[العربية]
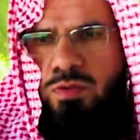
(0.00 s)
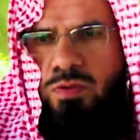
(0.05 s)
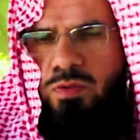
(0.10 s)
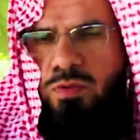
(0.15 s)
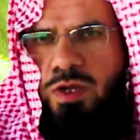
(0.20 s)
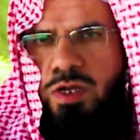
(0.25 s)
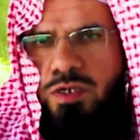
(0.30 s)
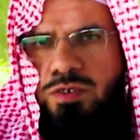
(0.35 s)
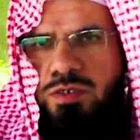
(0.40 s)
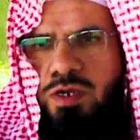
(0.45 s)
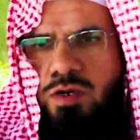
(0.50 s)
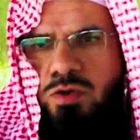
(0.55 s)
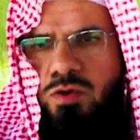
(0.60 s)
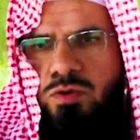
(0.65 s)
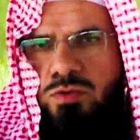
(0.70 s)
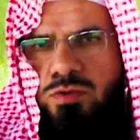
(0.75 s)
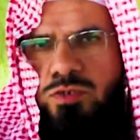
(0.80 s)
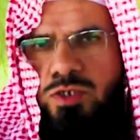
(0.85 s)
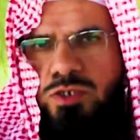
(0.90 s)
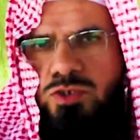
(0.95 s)

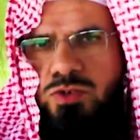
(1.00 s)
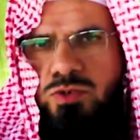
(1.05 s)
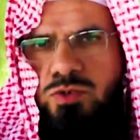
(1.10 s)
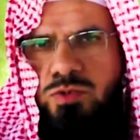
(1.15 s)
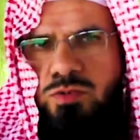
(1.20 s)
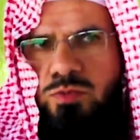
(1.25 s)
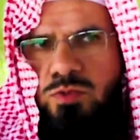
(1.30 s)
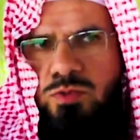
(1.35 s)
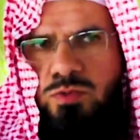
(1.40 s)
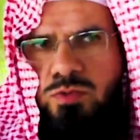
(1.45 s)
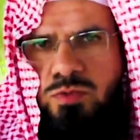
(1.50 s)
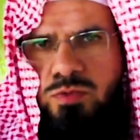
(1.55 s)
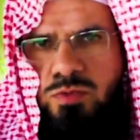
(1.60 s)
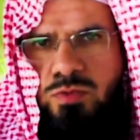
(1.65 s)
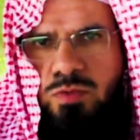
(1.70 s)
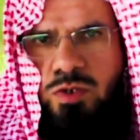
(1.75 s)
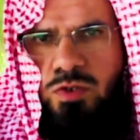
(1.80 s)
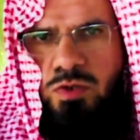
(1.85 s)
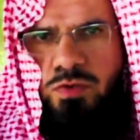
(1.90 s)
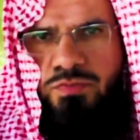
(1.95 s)
وأنه يصوم
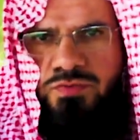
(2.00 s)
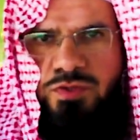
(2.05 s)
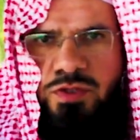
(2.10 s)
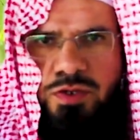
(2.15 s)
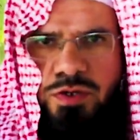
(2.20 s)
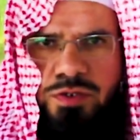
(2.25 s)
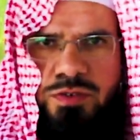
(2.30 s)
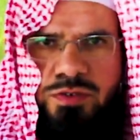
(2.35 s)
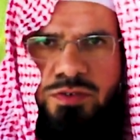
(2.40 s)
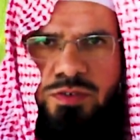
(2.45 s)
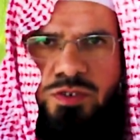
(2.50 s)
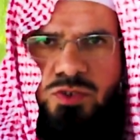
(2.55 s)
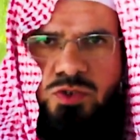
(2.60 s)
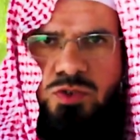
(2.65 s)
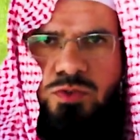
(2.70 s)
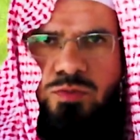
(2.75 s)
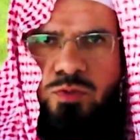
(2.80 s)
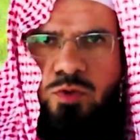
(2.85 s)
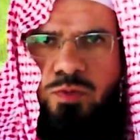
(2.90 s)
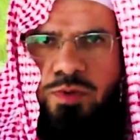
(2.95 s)
ويفطر
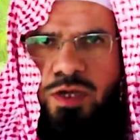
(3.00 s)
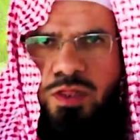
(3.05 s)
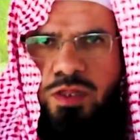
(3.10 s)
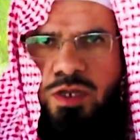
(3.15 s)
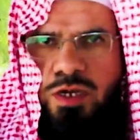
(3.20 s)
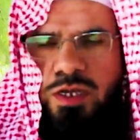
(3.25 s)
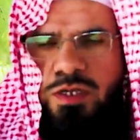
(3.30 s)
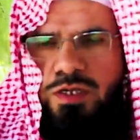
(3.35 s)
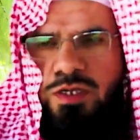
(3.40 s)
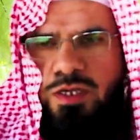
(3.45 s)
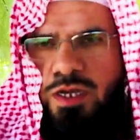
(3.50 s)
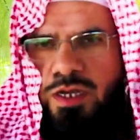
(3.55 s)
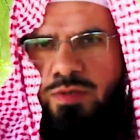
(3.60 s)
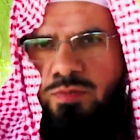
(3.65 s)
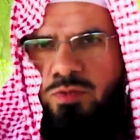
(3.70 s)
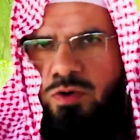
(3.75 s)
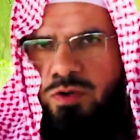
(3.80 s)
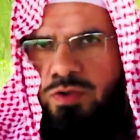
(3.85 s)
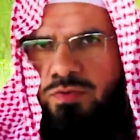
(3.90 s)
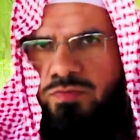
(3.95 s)
يصوم بعض
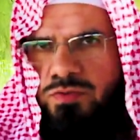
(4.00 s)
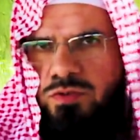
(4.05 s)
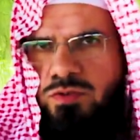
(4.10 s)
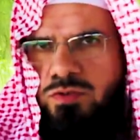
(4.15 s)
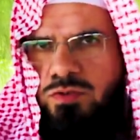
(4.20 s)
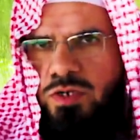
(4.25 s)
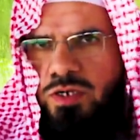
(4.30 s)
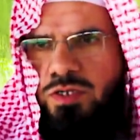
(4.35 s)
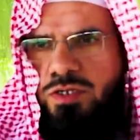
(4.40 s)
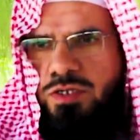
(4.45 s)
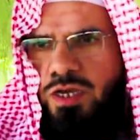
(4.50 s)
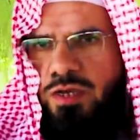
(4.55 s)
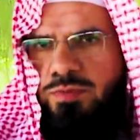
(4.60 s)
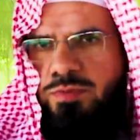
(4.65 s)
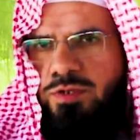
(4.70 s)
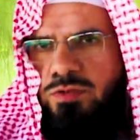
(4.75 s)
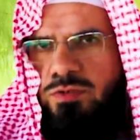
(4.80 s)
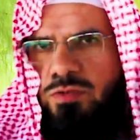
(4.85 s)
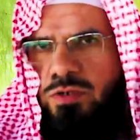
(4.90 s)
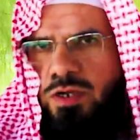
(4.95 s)
الأيام ويفطر
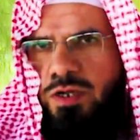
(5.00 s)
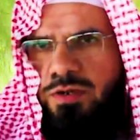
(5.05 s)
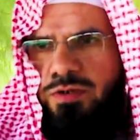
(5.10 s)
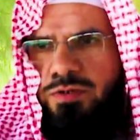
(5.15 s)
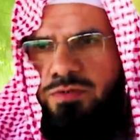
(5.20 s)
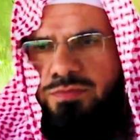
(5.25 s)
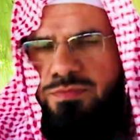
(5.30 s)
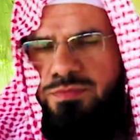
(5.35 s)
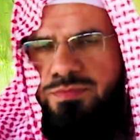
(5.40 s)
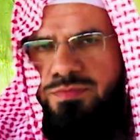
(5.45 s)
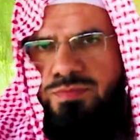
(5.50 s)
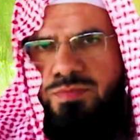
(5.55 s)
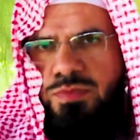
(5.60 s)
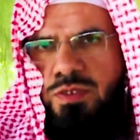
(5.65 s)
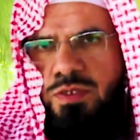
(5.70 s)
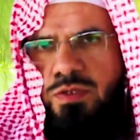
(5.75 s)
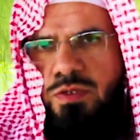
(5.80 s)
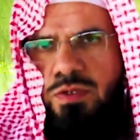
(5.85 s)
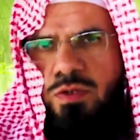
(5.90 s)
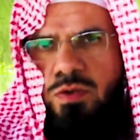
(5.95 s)
أياما أخر
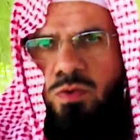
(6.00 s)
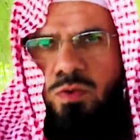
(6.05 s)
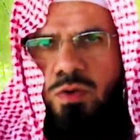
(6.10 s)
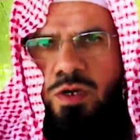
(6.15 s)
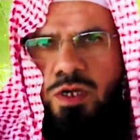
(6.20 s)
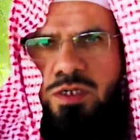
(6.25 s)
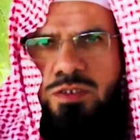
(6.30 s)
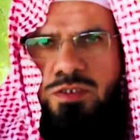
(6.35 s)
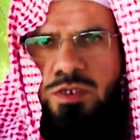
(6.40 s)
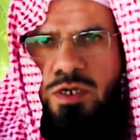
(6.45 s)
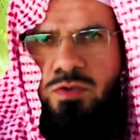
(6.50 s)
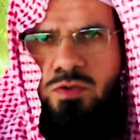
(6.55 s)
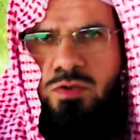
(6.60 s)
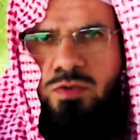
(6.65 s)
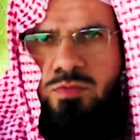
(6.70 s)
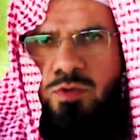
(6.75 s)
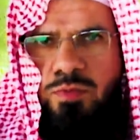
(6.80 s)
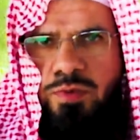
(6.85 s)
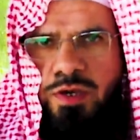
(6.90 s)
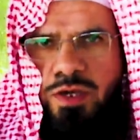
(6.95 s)

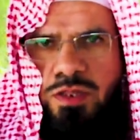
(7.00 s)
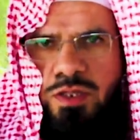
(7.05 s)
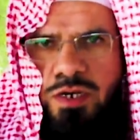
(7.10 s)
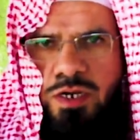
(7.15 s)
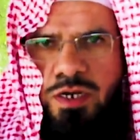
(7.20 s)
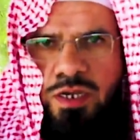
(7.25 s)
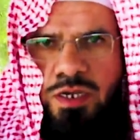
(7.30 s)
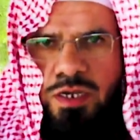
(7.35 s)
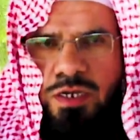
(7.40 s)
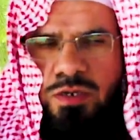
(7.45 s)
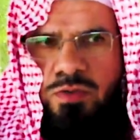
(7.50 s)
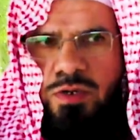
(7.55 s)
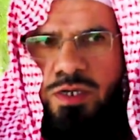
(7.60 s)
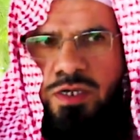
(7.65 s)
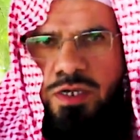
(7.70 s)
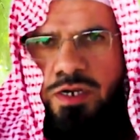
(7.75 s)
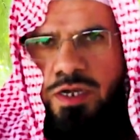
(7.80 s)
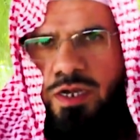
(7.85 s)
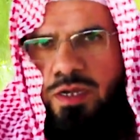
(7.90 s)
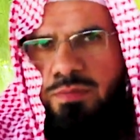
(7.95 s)
ويقوم بعض الليل
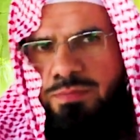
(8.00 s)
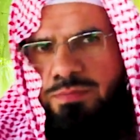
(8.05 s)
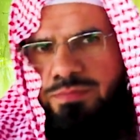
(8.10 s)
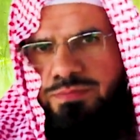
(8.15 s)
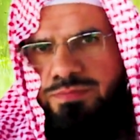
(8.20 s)
وينام